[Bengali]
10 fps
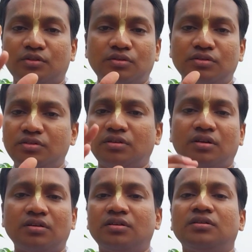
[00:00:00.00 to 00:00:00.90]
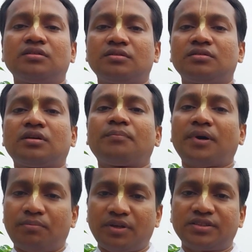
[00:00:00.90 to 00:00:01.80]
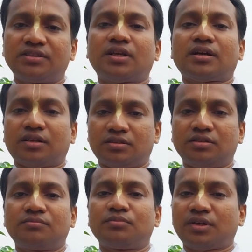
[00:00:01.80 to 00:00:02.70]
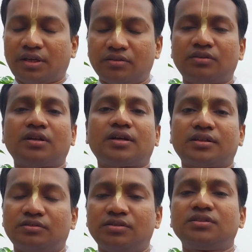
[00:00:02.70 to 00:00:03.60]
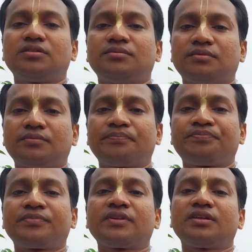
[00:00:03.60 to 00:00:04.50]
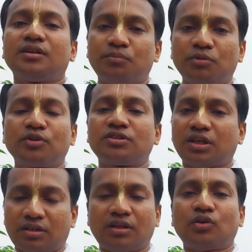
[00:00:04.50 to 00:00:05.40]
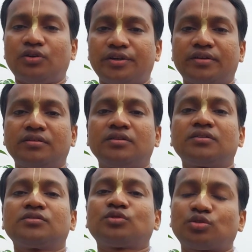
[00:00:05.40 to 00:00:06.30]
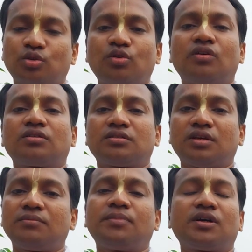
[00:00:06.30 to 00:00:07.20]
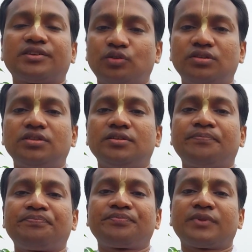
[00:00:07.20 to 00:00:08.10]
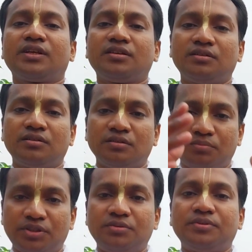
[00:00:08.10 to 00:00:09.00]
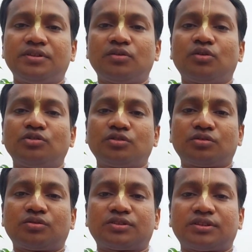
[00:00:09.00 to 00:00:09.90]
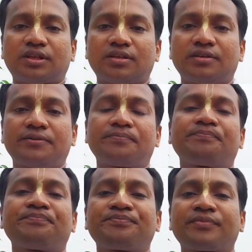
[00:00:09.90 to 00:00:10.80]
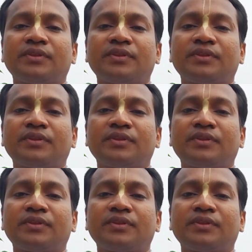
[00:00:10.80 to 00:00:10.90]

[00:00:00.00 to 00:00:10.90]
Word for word: যতদিন পাপনাশিনী কার্তিকী উত্থান একাদশী উপস্থিত না হয় ততদিন ভাগীরথী এই পৃথিবীতে গর্জন করতে থাকে